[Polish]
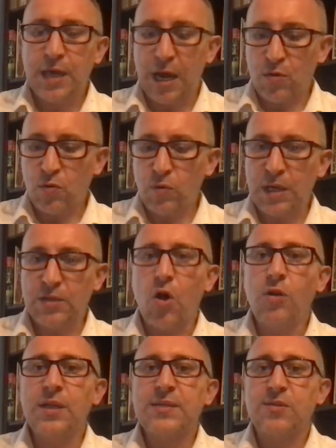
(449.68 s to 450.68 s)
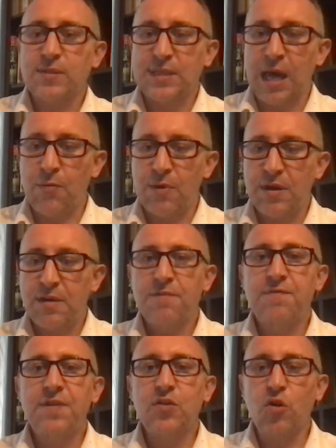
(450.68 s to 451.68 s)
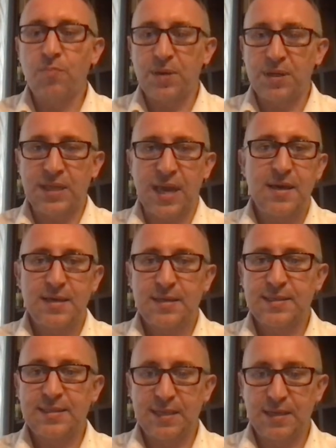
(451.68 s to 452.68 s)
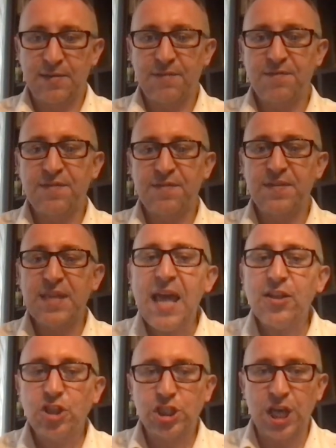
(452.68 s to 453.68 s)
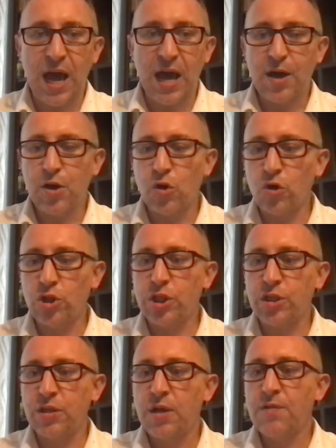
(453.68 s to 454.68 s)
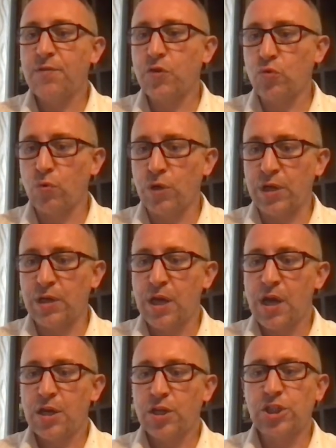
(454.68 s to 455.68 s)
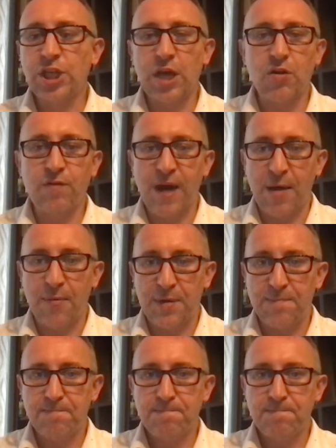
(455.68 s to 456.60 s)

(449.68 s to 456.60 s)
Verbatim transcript: Jak one zostały wydobyte z wnętrza roślin, w których żerowały.